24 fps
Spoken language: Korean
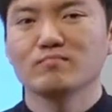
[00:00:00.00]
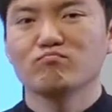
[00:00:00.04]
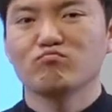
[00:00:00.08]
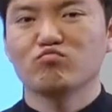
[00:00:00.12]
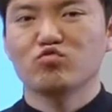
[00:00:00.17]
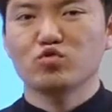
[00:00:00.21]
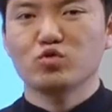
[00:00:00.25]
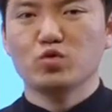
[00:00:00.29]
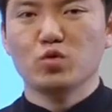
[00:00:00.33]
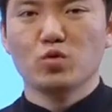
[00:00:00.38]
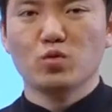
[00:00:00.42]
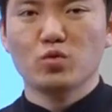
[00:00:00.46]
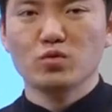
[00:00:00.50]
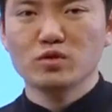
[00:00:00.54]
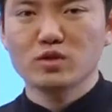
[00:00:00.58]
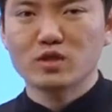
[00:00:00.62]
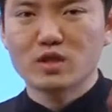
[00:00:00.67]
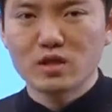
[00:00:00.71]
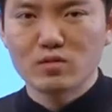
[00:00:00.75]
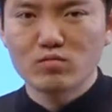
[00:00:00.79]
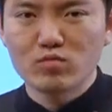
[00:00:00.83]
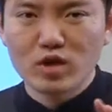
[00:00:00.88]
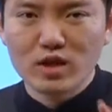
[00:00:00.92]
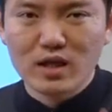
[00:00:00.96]
무조건
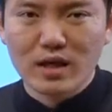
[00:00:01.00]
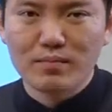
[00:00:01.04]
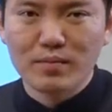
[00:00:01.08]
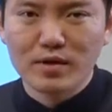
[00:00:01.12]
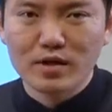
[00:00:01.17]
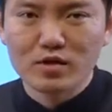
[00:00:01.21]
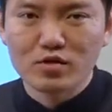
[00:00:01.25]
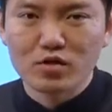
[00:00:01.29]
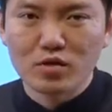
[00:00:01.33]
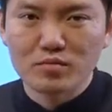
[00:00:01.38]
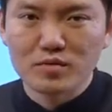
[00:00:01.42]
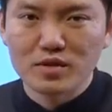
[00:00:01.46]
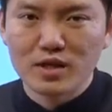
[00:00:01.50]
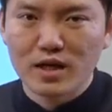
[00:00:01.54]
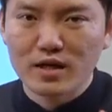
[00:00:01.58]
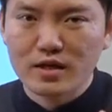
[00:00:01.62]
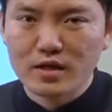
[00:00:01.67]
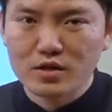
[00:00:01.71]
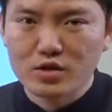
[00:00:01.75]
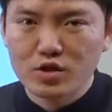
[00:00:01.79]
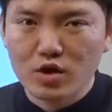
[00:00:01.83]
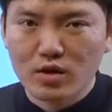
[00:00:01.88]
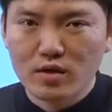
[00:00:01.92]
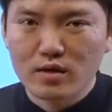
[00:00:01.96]
질문에 답하는 겁니다.
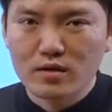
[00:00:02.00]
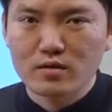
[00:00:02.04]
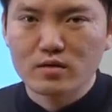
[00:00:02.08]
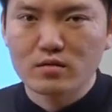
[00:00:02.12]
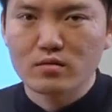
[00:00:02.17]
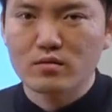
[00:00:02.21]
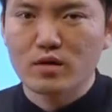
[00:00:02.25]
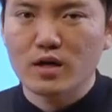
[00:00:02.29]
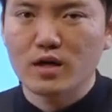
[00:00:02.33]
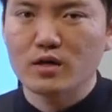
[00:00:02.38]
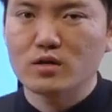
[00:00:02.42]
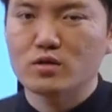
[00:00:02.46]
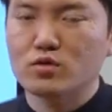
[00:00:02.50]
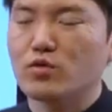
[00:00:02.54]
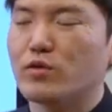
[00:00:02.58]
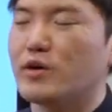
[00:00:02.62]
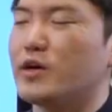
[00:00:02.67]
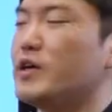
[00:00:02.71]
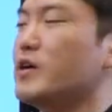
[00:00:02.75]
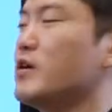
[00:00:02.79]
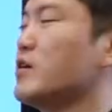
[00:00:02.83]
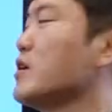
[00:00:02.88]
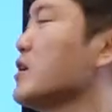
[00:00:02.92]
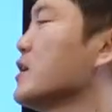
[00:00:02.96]
알겠죠? 오케이.
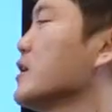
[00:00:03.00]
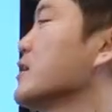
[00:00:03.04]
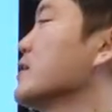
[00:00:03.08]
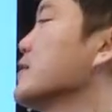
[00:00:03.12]
좋아요.